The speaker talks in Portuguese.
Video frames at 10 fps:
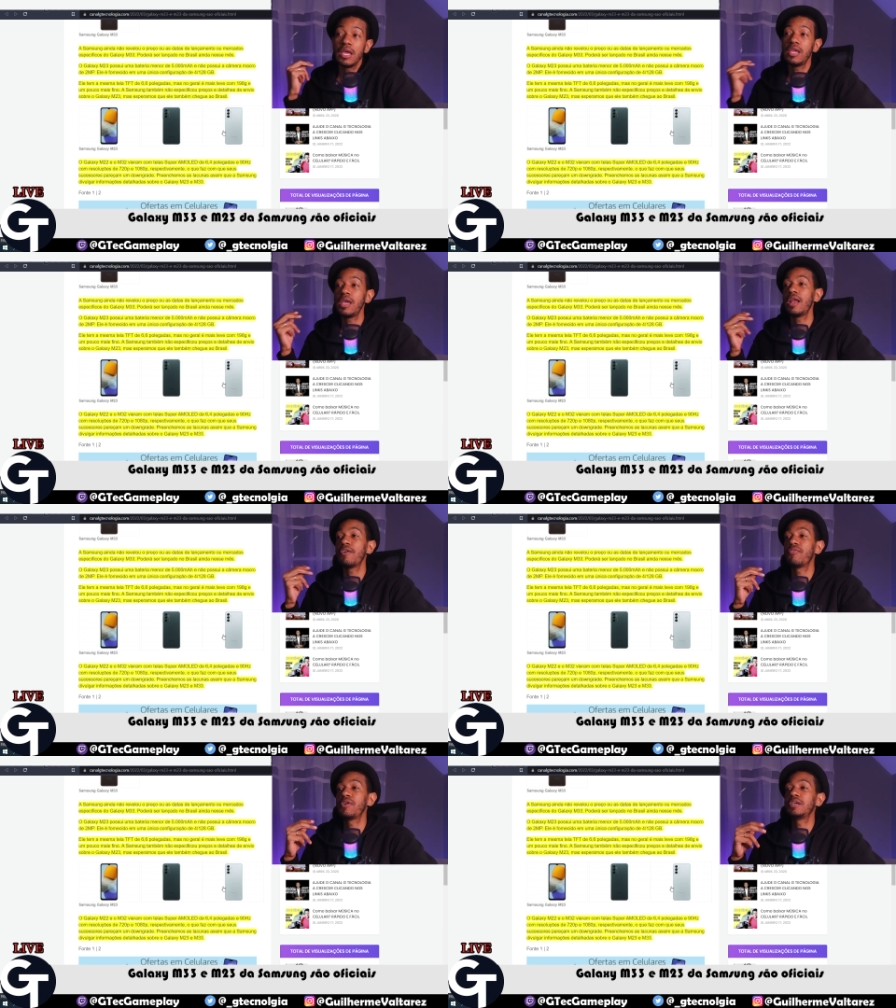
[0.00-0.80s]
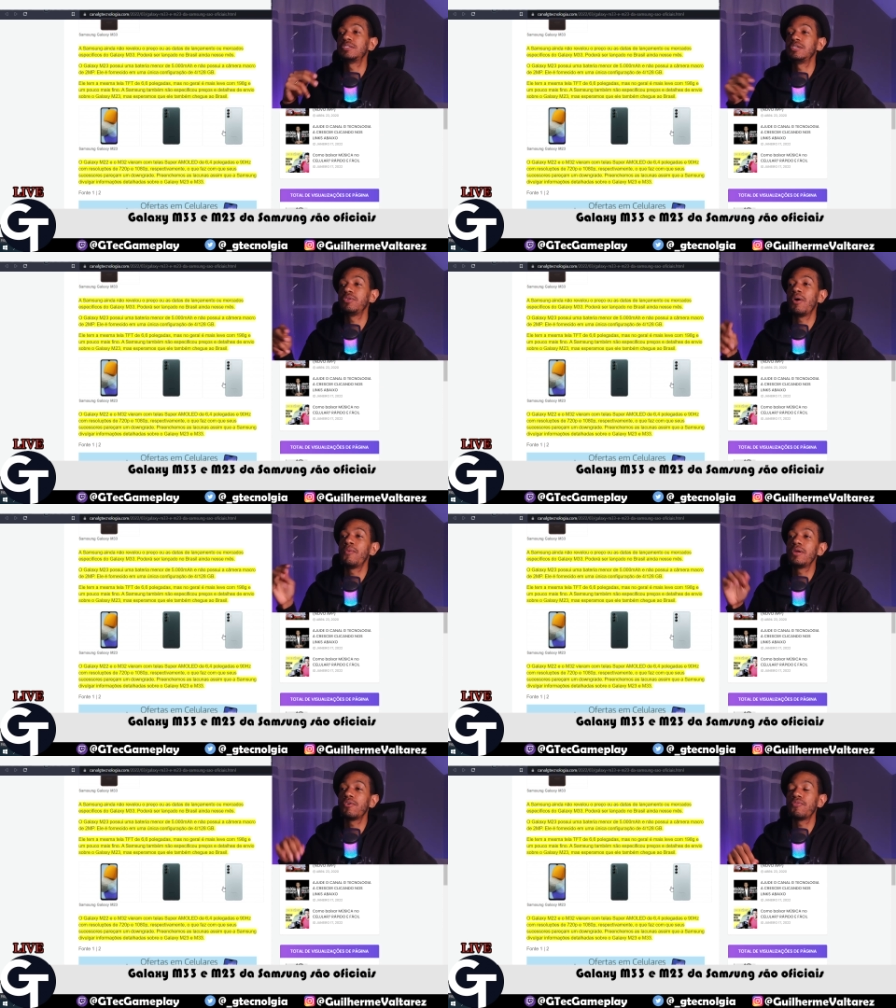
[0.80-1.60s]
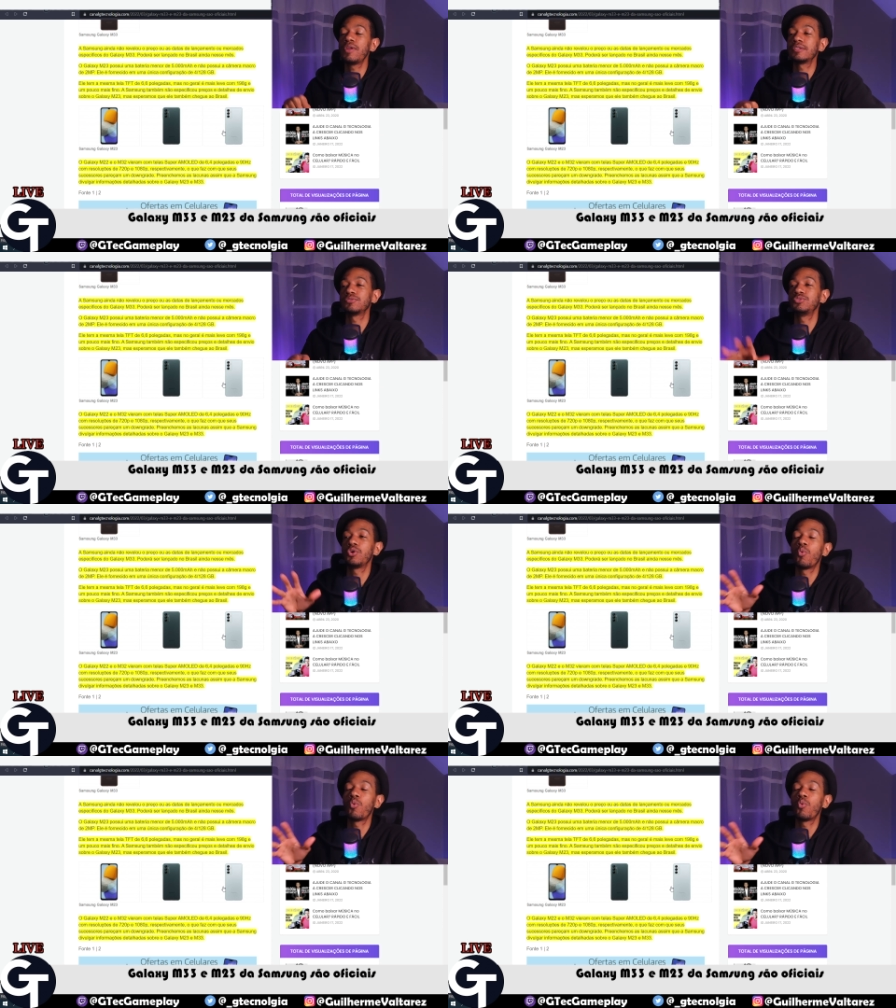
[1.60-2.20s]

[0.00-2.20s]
e ele é fornecido em uma única configuração de